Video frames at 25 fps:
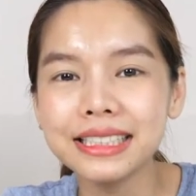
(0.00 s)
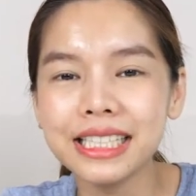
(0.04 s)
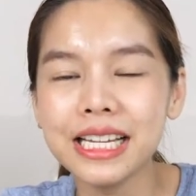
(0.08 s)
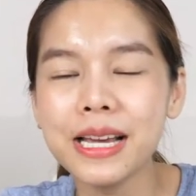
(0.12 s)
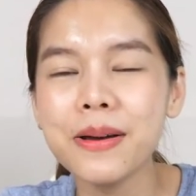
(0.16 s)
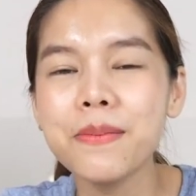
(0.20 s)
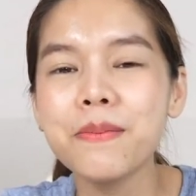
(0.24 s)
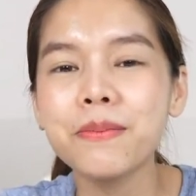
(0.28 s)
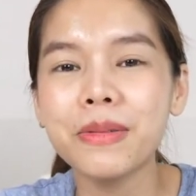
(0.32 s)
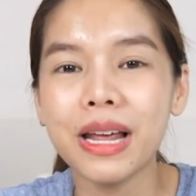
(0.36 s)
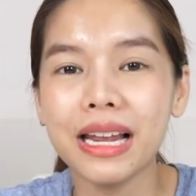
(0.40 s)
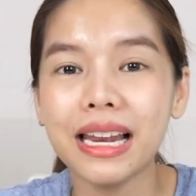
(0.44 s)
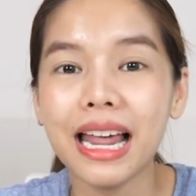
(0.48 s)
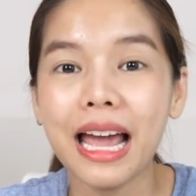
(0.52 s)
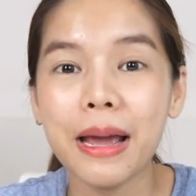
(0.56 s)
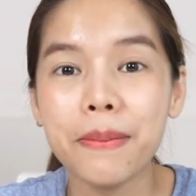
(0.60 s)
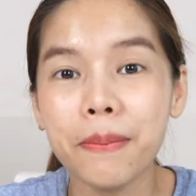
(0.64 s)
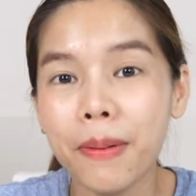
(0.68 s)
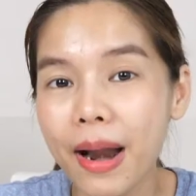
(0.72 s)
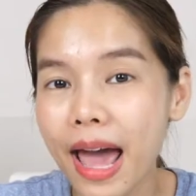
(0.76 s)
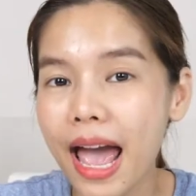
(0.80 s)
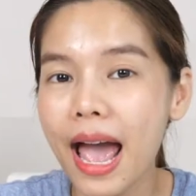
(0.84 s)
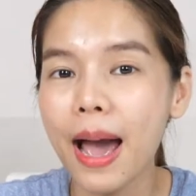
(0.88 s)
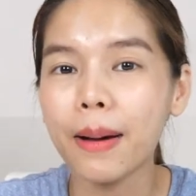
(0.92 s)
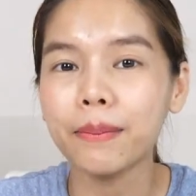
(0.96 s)
ชิมหลา
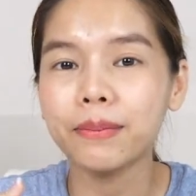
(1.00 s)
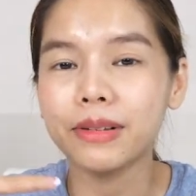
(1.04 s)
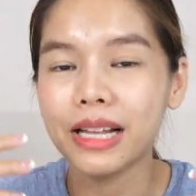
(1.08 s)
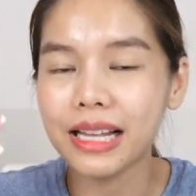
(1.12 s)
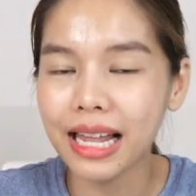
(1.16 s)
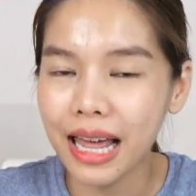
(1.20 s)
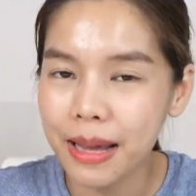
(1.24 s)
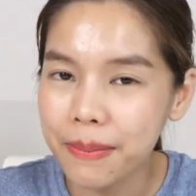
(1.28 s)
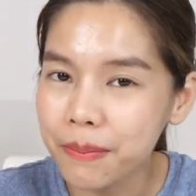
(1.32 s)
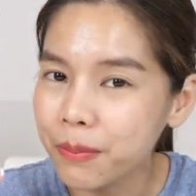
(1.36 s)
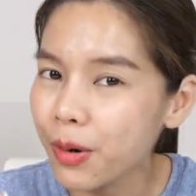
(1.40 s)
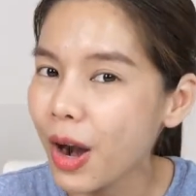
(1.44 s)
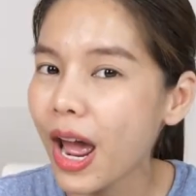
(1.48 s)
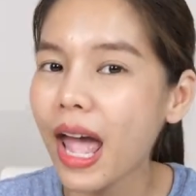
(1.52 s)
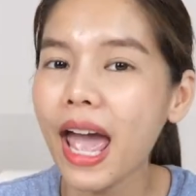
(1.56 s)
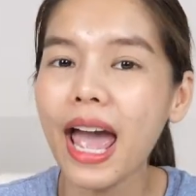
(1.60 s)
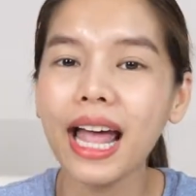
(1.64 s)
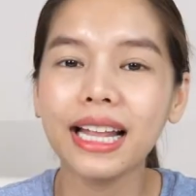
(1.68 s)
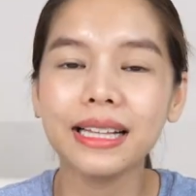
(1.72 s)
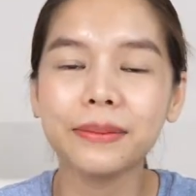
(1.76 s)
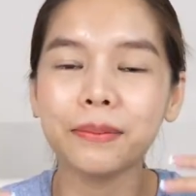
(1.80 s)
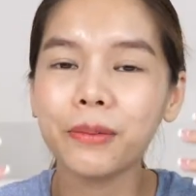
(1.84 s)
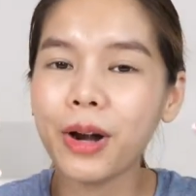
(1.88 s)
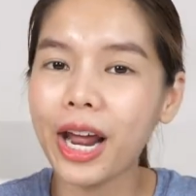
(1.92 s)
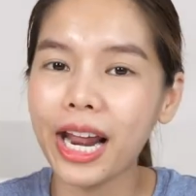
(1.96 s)
ยๆแบบหลาย ๆแบร
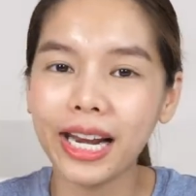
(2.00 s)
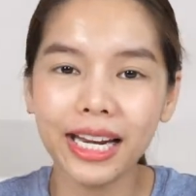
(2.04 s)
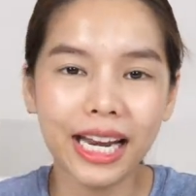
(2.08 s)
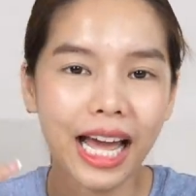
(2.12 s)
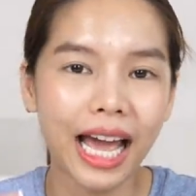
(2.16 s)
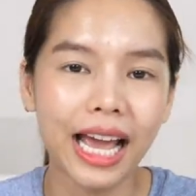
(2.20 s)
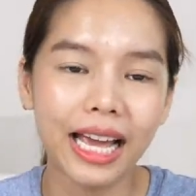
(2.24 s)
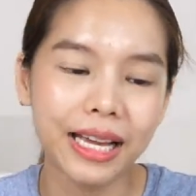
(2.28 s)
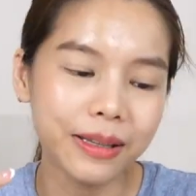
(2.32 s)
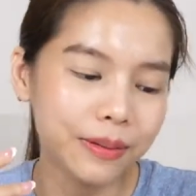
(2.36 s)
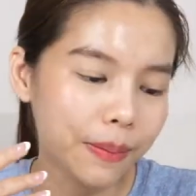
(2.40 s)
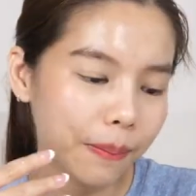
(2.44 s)
นด์แบรนด์ไหน